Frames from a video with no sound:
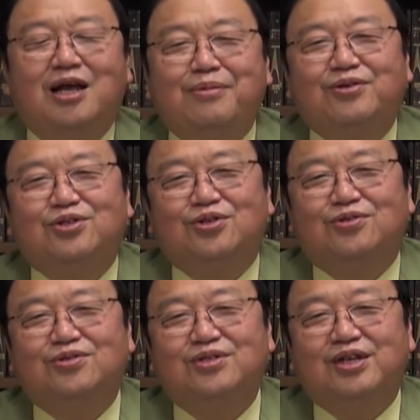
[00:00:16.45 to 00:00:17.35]
レビル
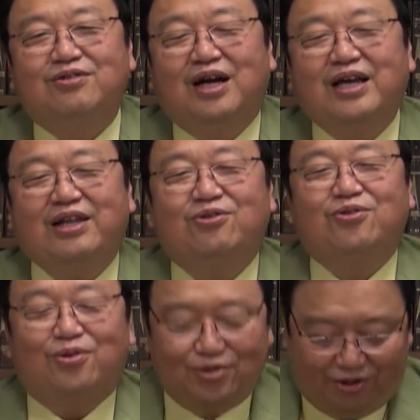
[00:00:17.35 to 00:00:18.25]
将軍っていうのがやっ
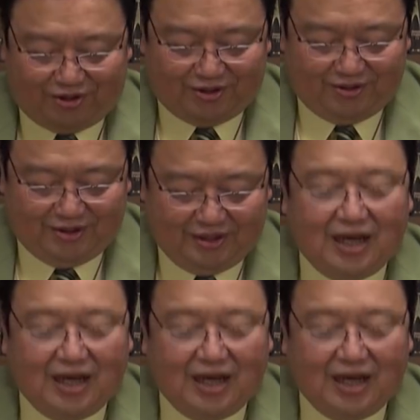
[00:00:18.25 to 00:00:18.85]
と登場する。